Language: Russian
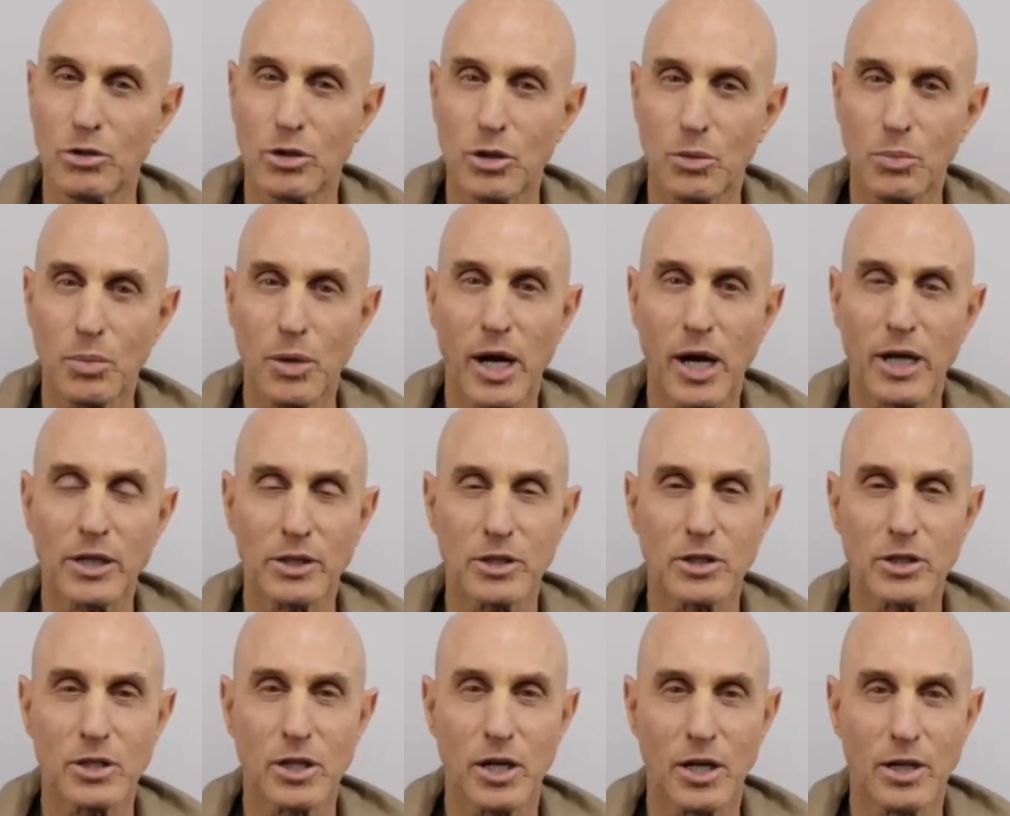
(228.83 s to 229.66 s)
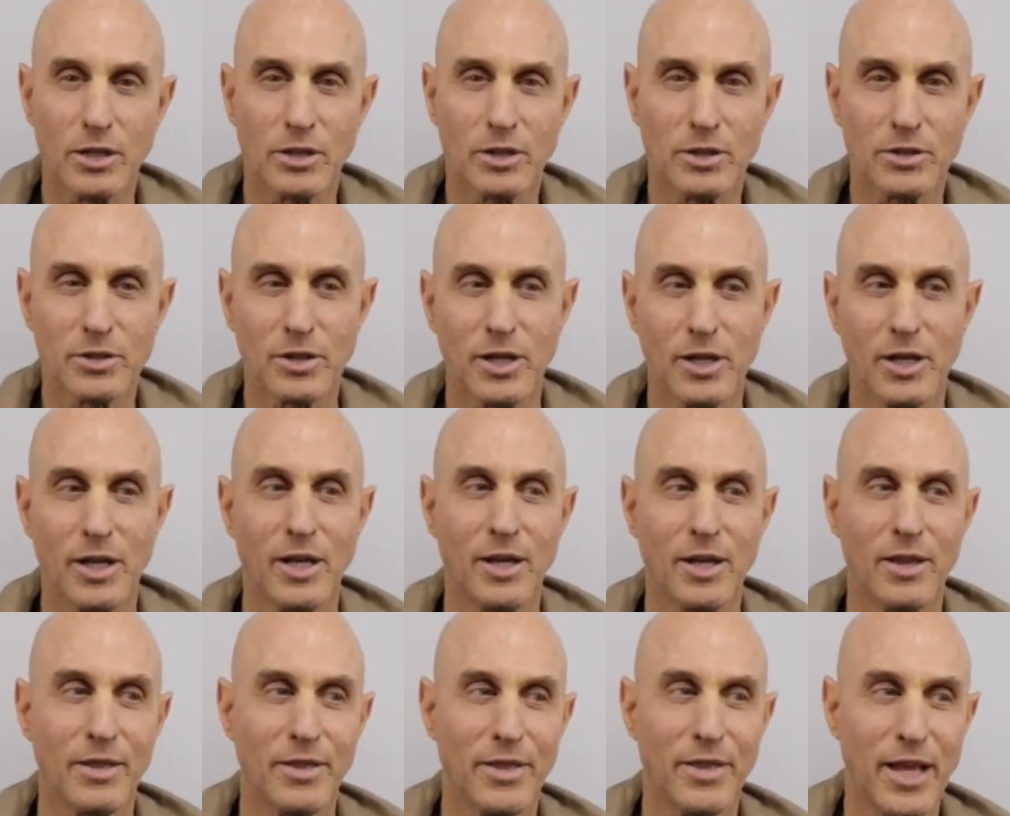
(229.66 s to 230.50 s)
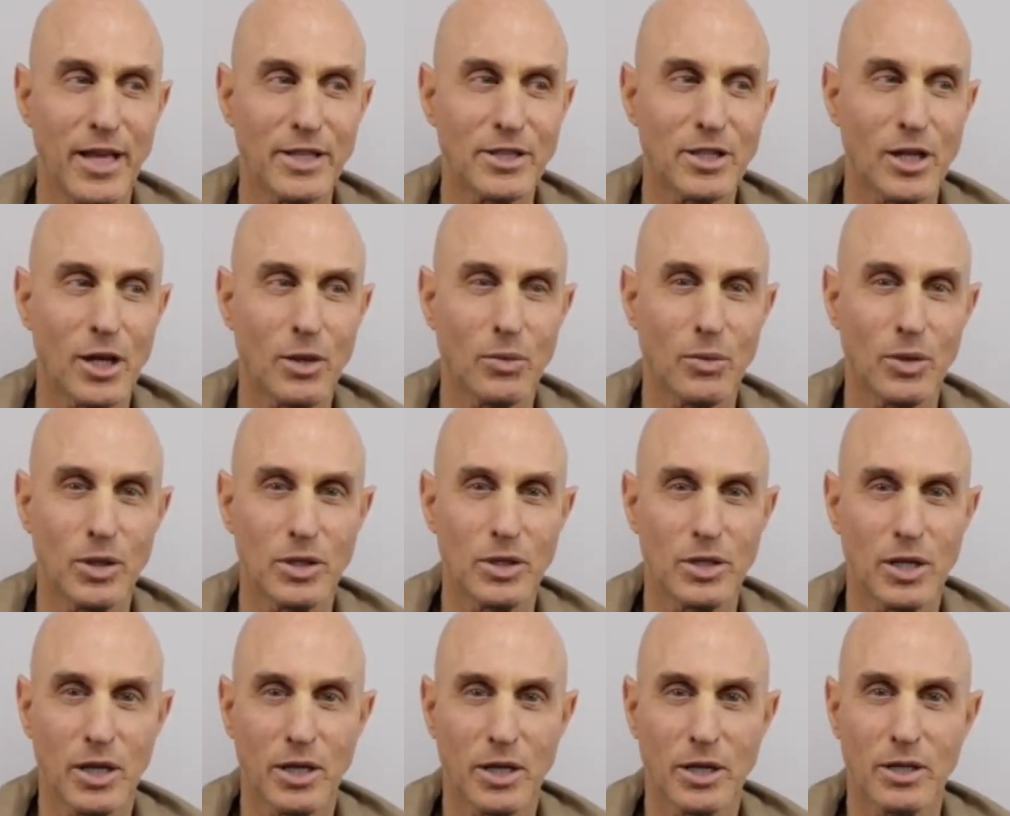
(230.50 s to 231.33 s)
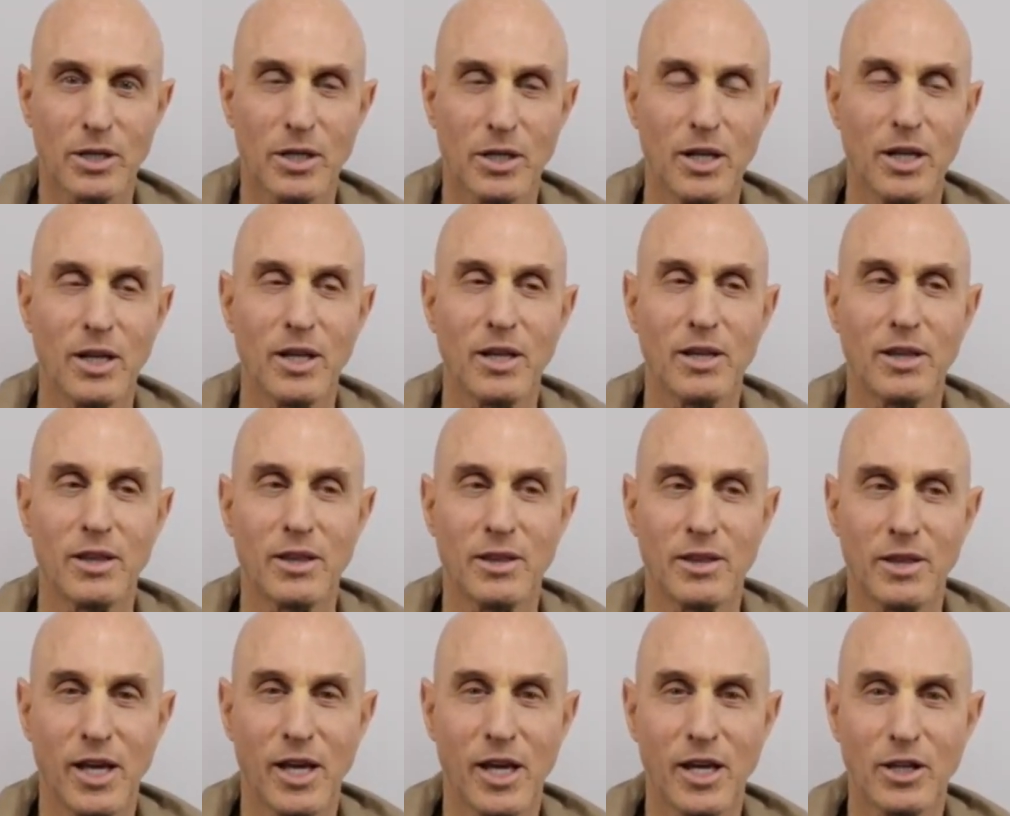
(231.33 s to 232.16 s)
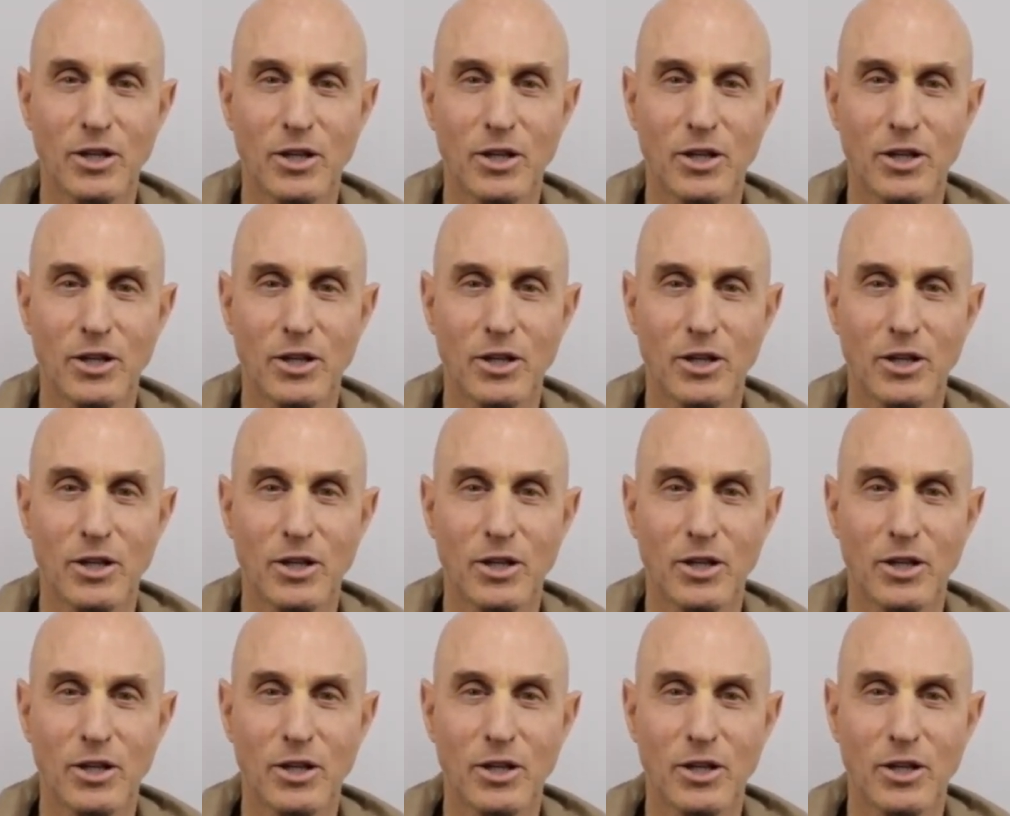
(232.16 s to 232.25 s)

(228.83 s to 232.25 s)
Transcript: вам нужно практиковать доброту. Вот как мы это воспринимаем.